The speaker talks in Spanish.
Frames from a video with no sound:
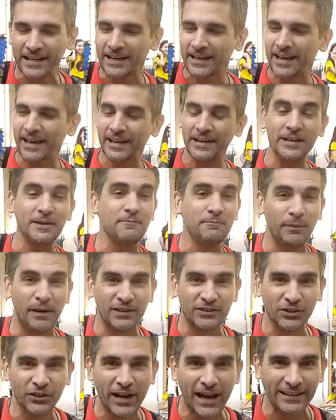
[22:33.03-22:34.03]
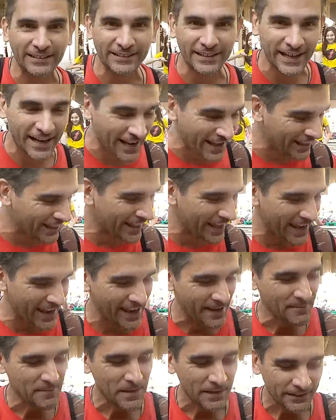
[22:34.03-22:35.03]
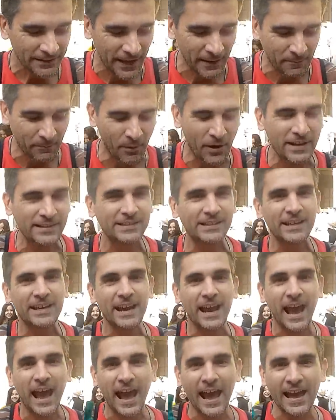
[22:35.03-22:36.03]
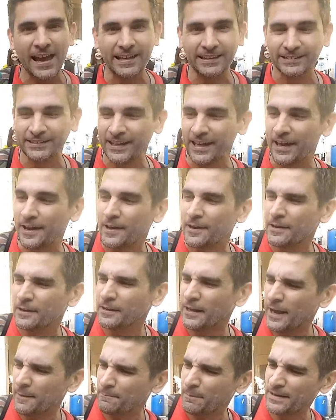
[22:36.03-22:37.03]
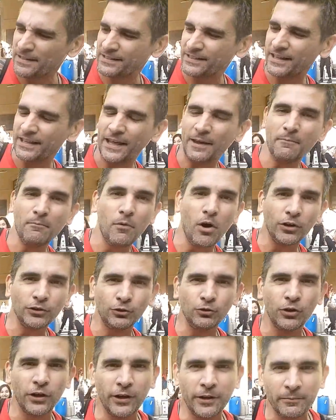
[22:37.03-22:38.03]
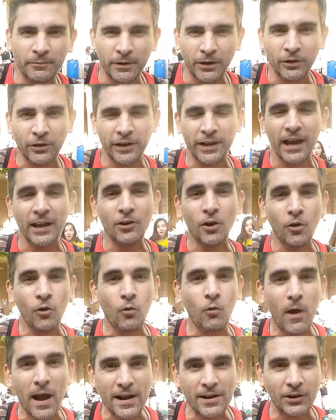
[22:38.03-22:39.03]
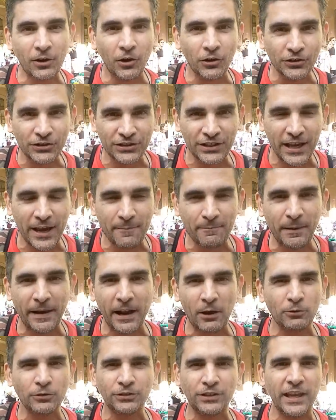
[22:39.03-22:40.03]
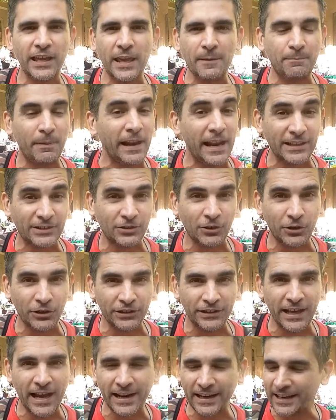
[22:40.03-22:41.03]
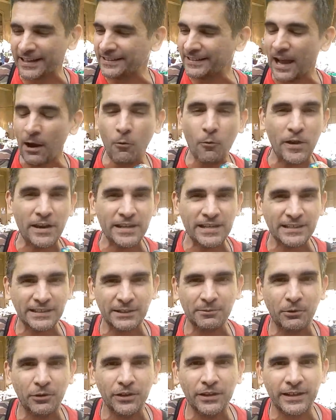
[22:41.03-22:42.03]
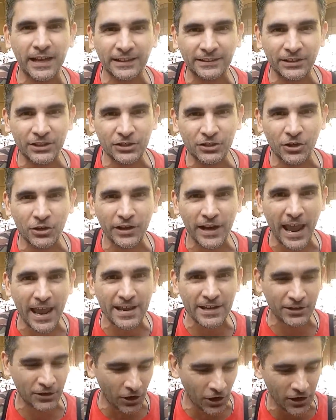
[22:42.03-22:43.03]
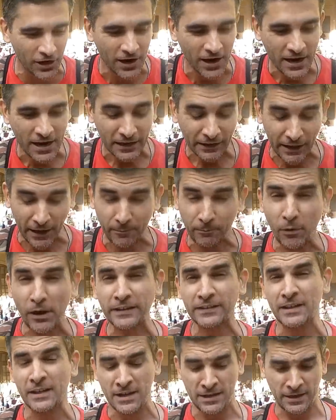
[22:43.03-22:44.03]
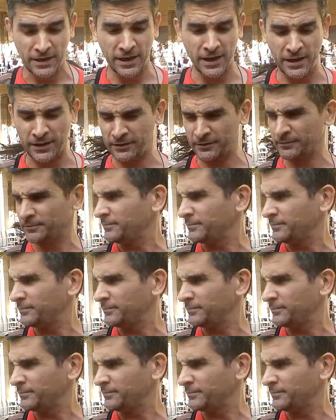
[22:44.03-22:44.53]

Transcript: en impresora 3D. Después a este especie de moto que me lo regaló Juan José para ustedes, para sortear, que está buenísimo, del castillo Grayskull. Después, eh,